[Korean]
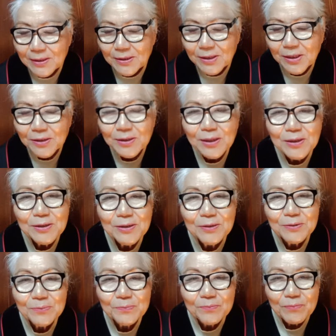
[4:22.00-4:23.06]

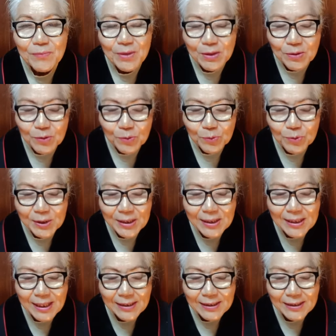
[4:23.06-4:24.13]
성경은 우리
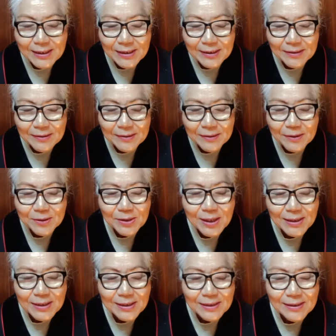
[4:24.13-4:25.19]
인간이
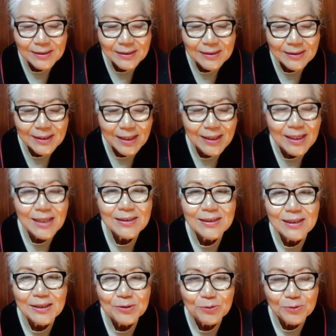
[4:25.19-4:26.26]
어떠한 길을
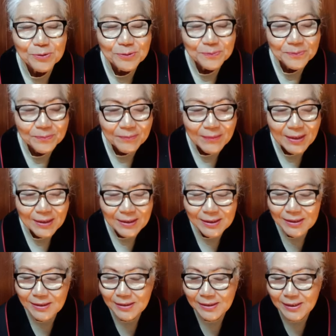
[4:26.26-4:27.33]
계획할지라도
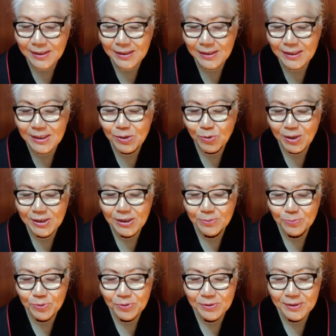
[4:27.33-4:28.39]
그 길을
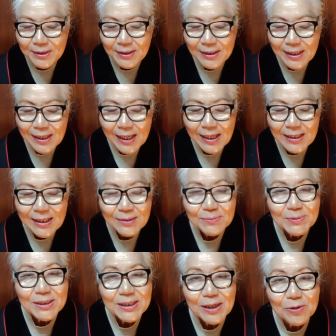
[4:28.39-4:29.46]
인도하시는 분은
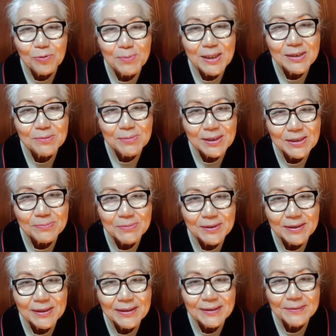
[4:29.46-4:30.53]
하나님이시라고
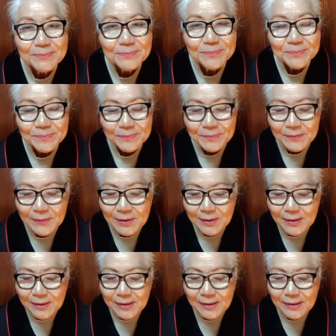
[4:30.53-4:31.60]
말씀하십니다.
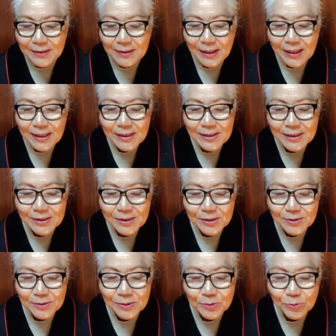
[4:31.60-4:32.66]
예,
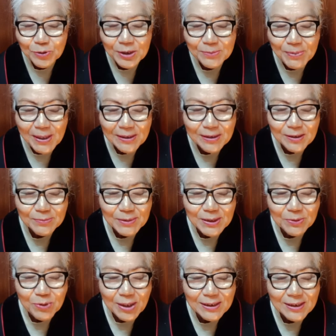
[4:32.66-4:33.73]
하나님께서는 우리 발걸음
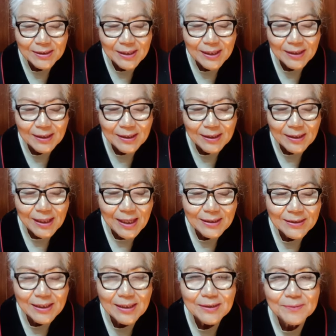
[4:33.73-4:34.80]
인도하실 때
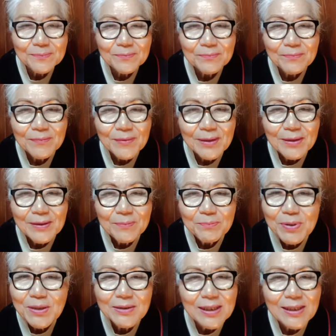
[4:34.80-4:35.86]
항상
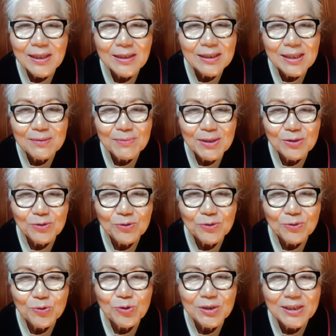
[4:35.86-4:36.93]
평탄한 길만
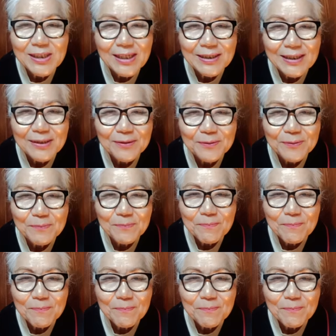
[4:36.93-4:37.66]
주시지 않아요.